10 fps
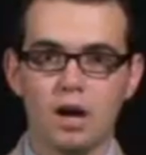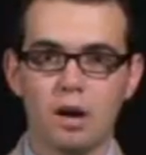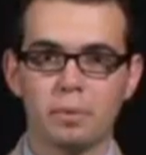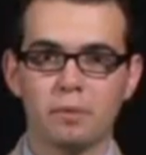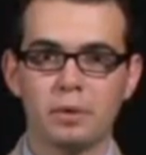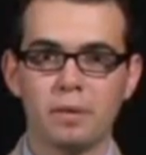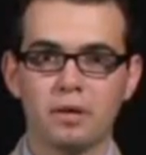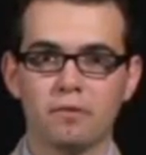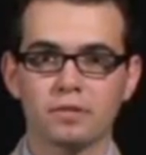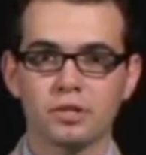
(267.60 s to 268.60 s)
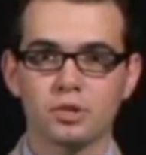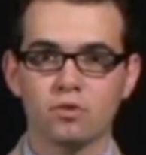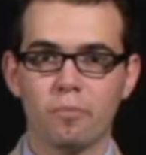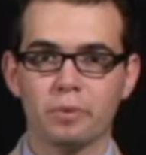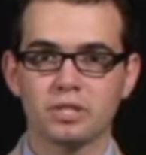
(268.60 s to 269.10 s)
О проблемах
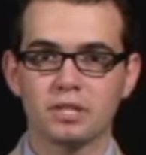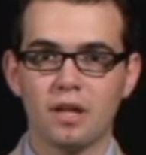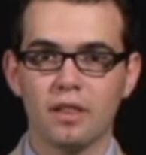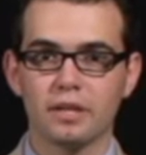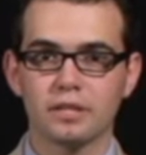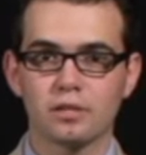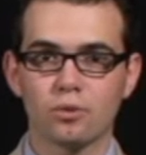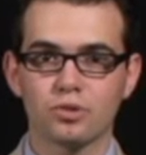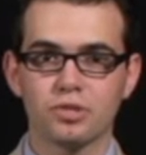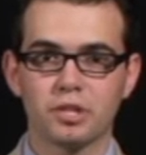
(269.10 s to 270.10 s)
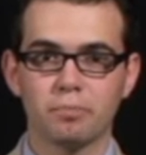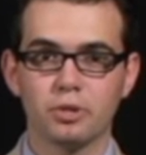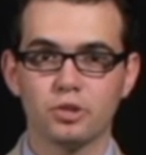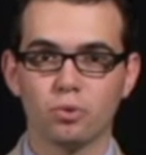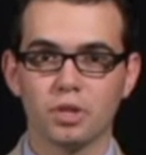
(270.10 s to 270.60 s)
возрастного персонала и сложностях
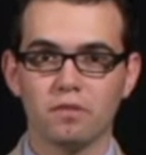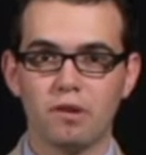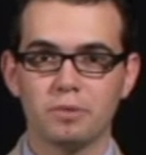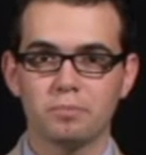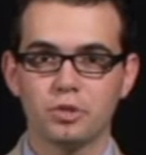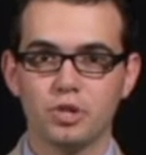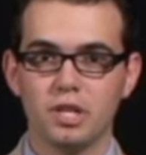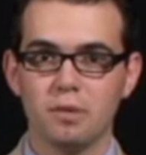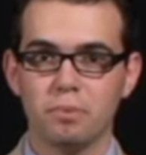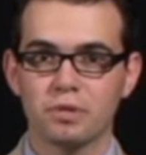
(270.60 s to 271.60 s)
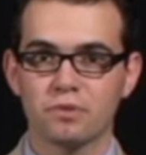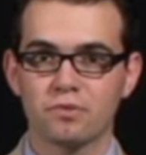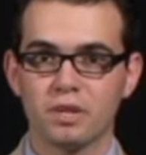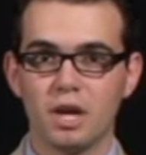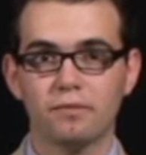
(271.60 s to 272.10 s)
пенсионного обеспечения пишет в
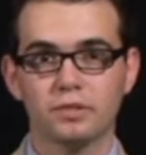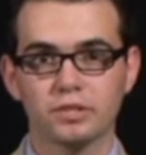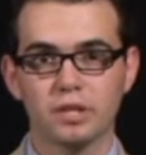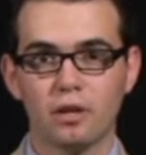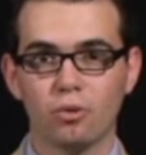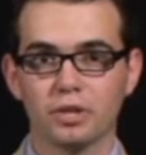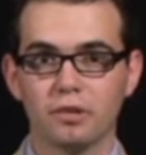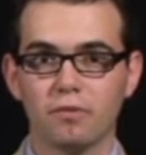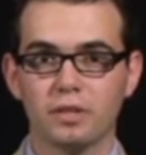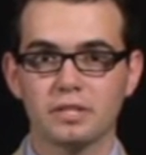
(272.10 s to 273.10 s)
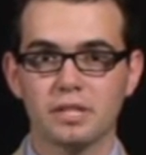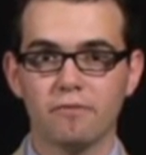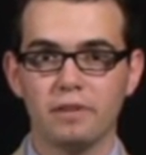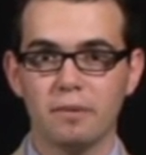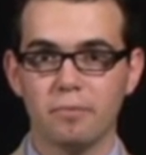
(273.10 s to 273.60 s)
своей авторской колонке
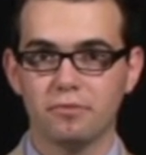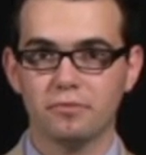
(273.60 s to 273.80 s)
Владислав Лейбов.